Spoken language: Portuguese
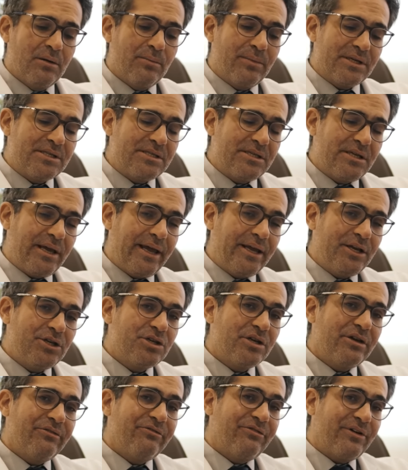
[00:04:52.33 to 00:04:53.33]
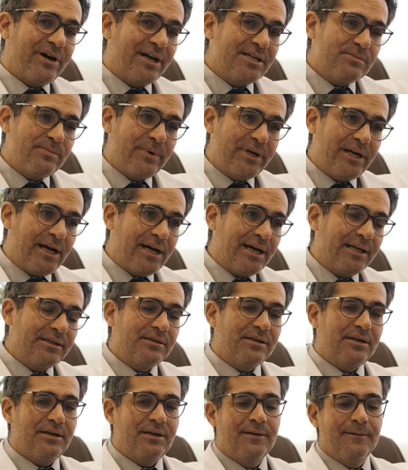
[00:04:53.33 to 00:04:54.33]
Paciente que faz
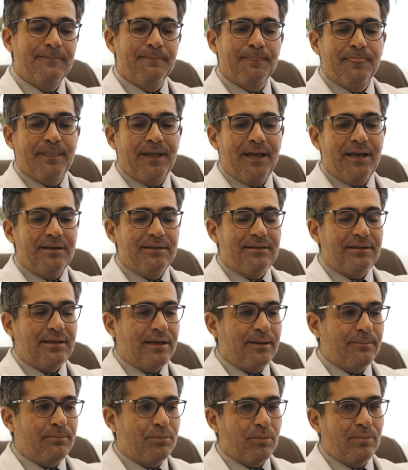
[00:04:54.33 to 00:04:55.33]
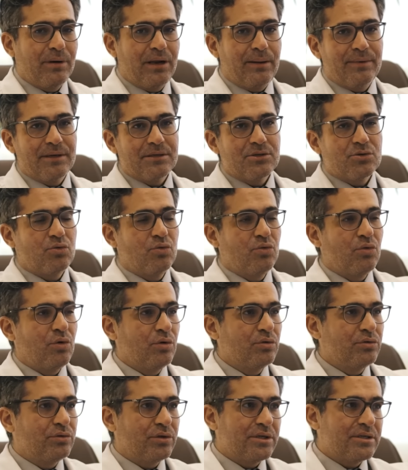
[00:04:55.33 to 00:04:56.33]
bariátrica, ele ter problemas com
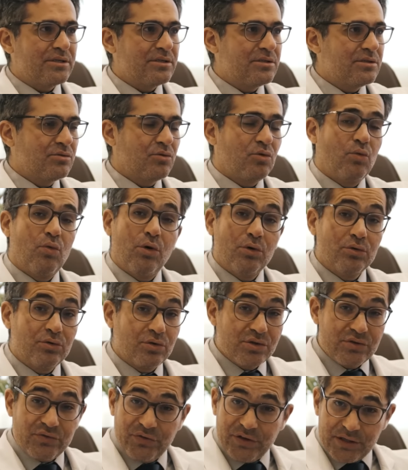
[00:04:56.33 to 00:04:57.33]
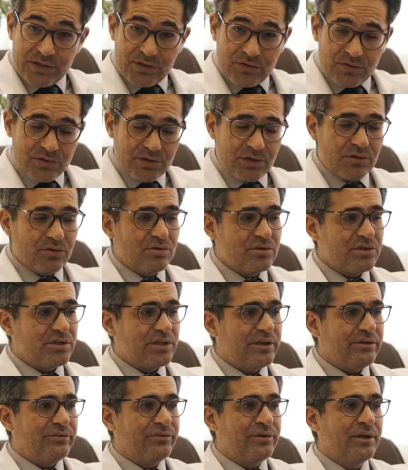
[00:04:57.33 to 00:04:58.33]
outras com outros vícios,
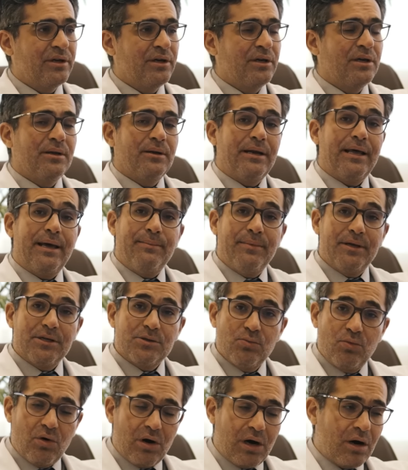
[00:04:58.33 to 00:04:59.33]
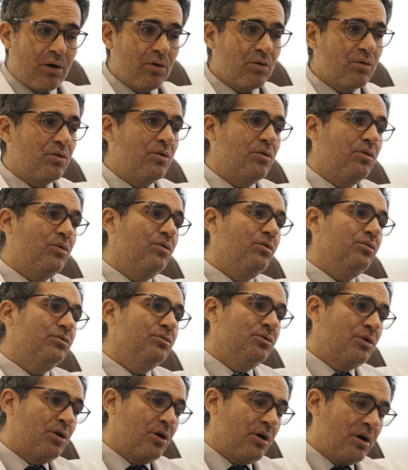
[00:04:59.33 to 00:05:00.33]
inclusive, né, mesmo álcool,
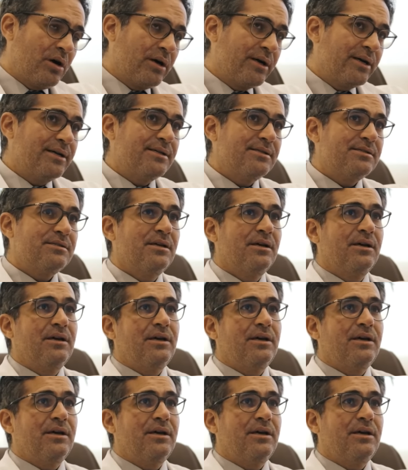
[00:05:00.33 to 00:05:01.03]
drogas,